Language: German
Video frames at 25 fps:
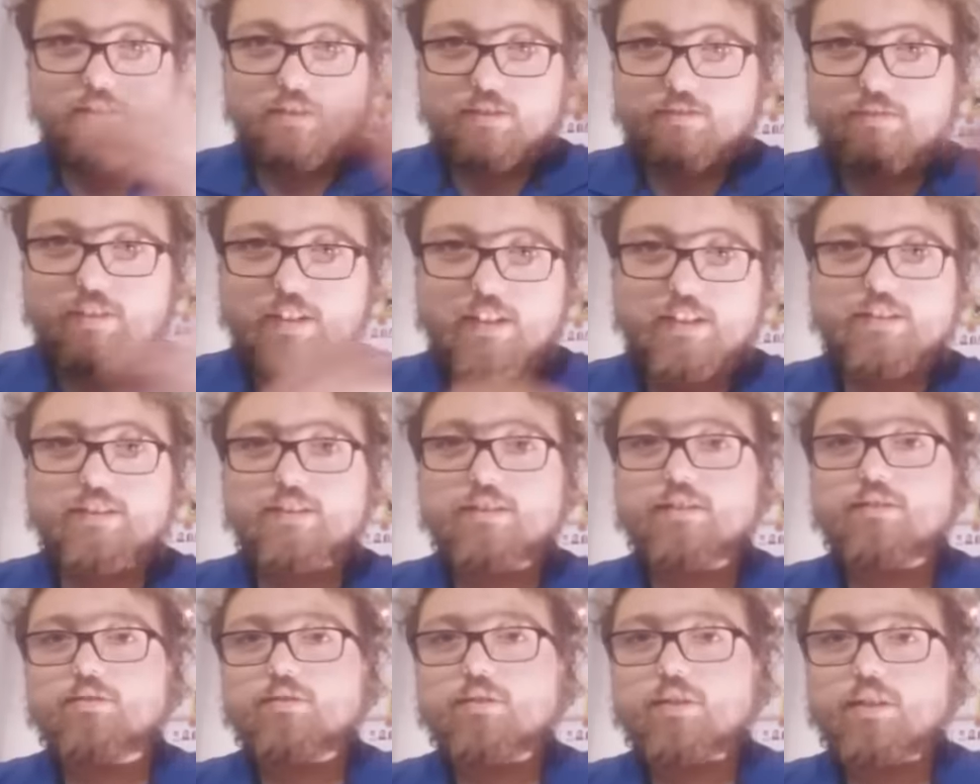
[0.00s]
das weiß
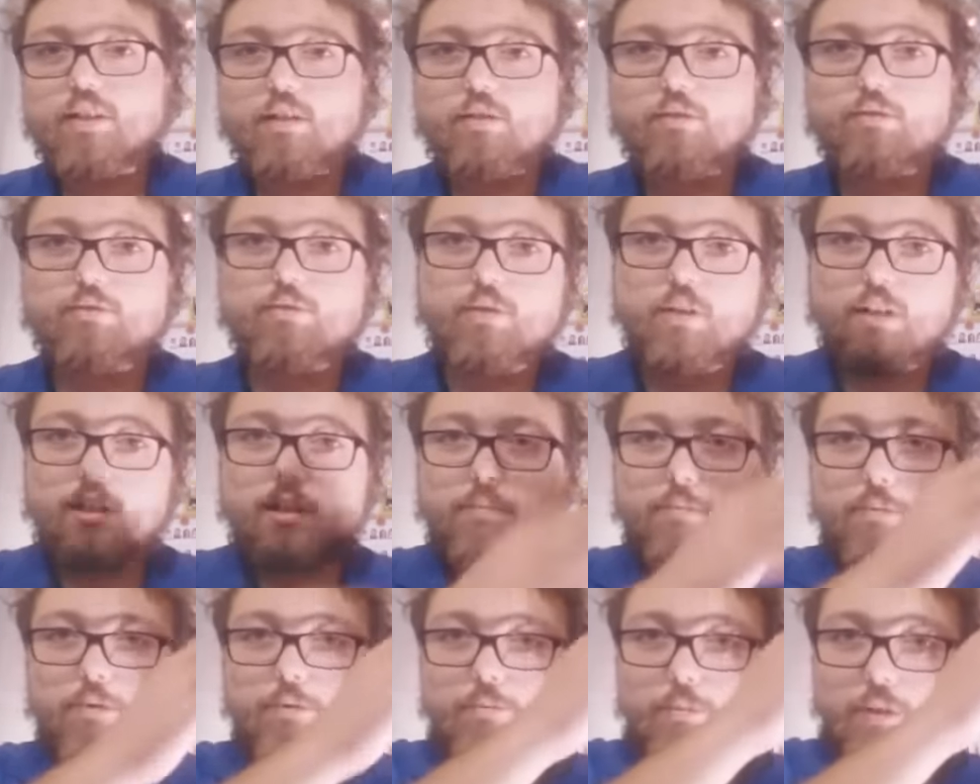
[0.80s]
ich noch genau, da
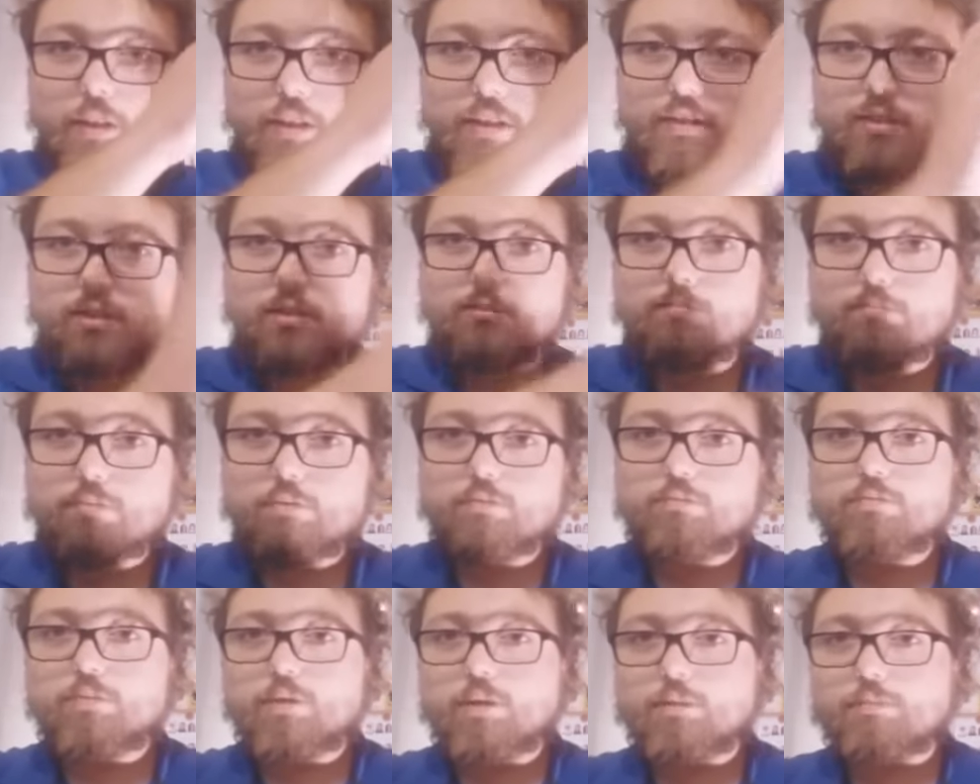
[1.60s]
haben wir mal
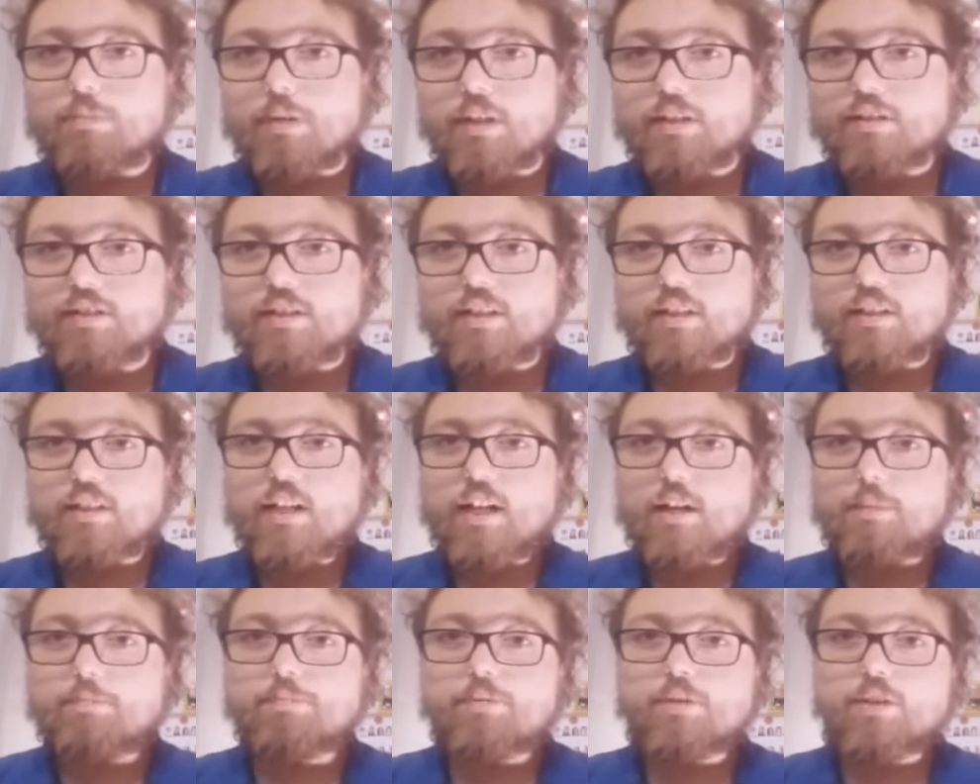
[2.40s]
Sonnenblumen gebastelt
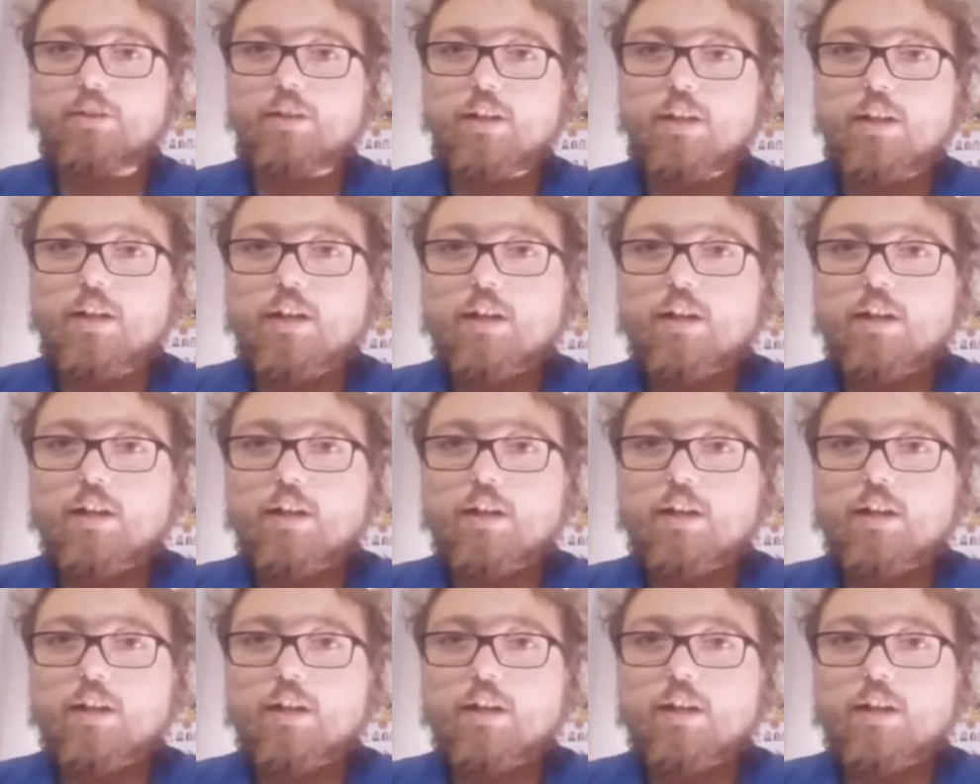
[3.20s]
gehabt,